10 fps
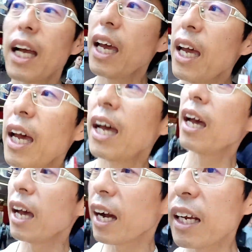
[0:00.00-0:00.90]

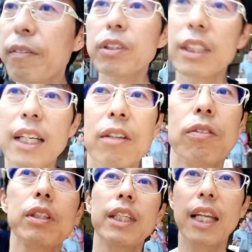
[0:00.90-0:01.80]
えー、金持ちになろう
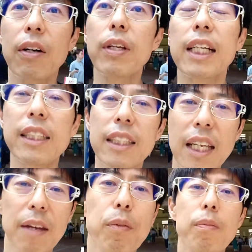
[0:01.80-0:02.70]
としていたこれが実
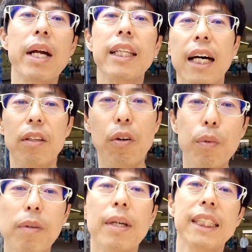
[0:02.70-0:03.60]
態もうバレた後も
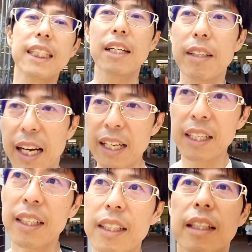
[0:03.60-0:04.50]
う今は違うから
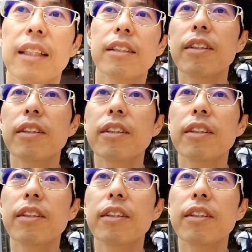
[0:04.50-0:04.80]
そ